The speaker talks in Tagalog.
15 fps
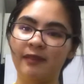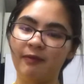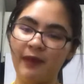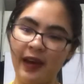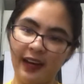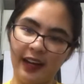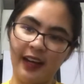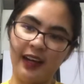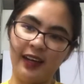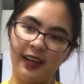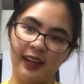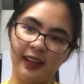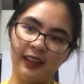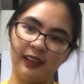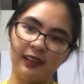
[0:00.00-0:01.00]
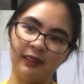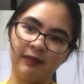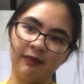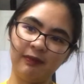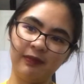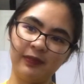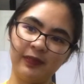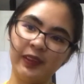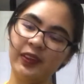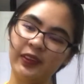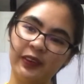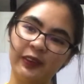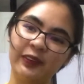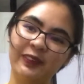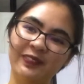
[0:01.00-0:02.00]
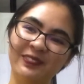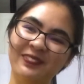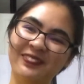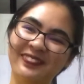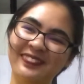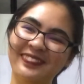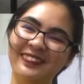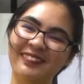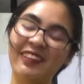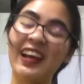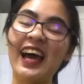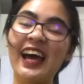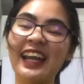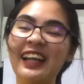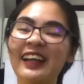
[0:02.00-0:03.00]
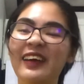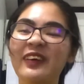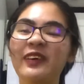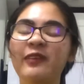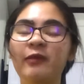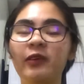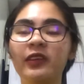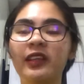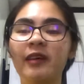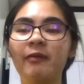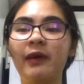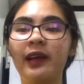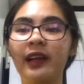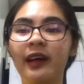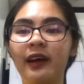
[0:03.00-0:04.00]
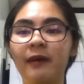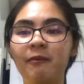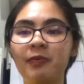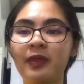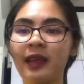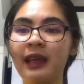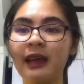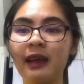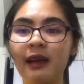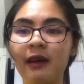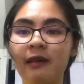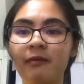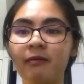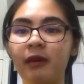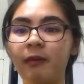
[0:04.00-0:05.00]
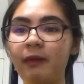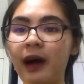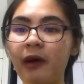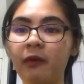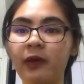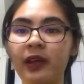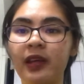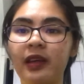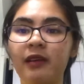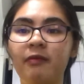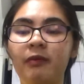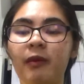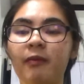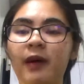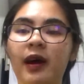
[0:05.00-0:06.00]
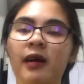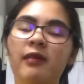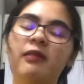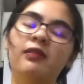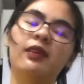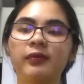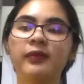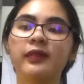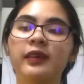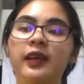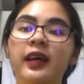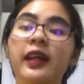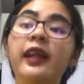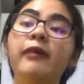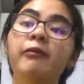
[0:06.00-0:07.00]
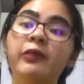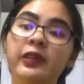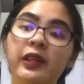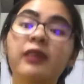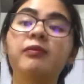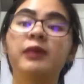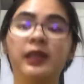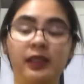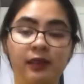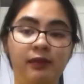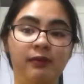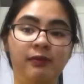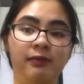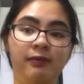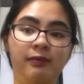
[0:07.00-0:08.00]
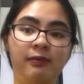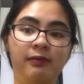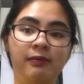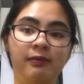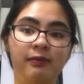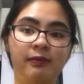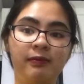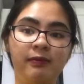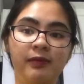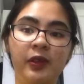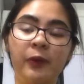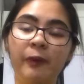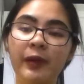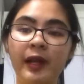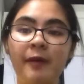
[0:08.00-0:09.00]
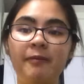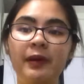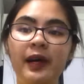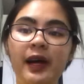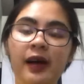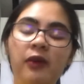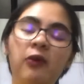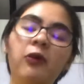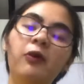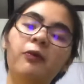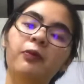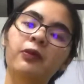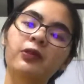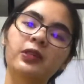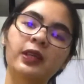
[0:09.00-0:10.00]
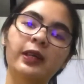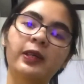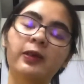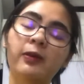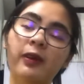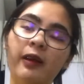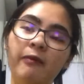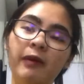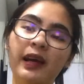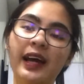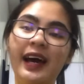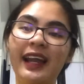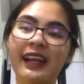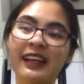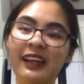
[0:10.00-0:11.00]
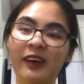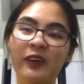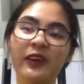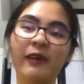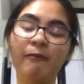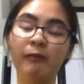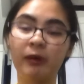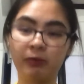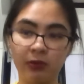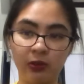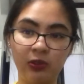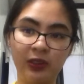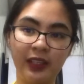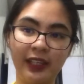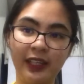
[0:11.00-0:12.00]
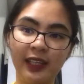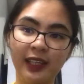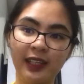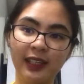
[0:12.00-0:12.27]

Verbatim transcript: para, you know, mag-aaral ako ng mabuti para mabawi, mabawi, alam mo na ma, yung pinapangako ko po sa inyo na mag-aaral ako ng mabuti.